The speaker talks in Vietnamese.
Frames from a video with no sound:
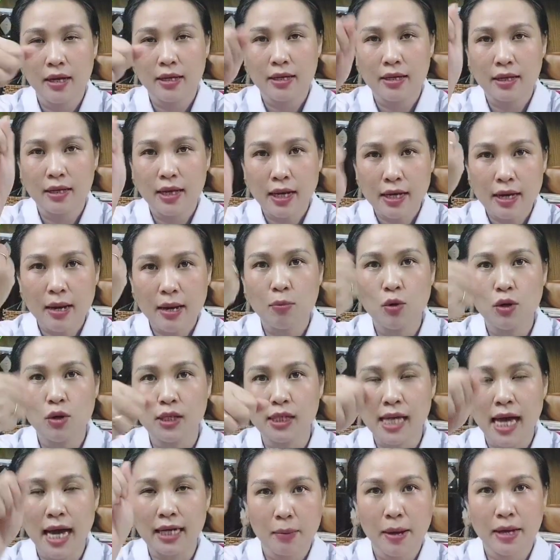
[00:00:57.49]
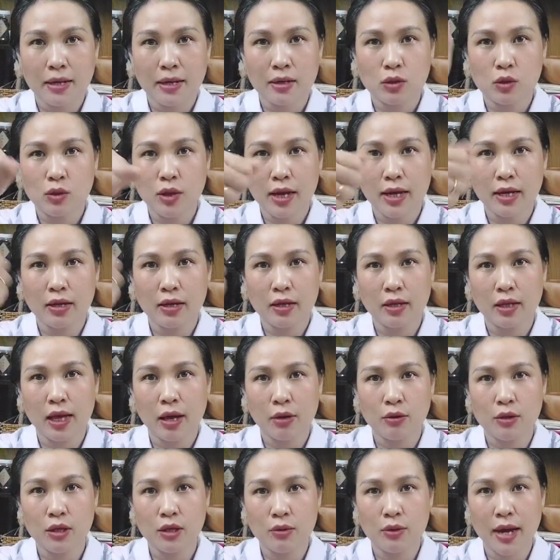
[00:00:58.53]
nhất là buổi sáng các bạn xoay theo
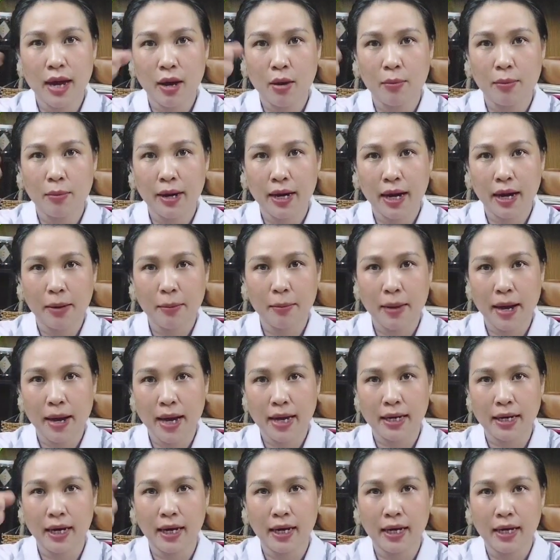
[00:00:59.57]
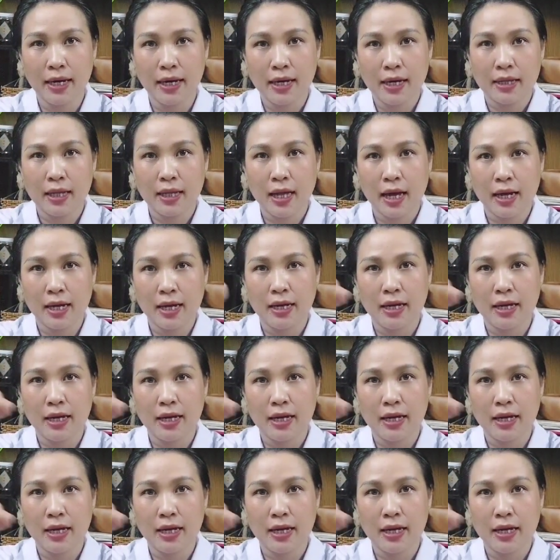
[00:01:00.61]
chiều nào mà các bạn à, thấy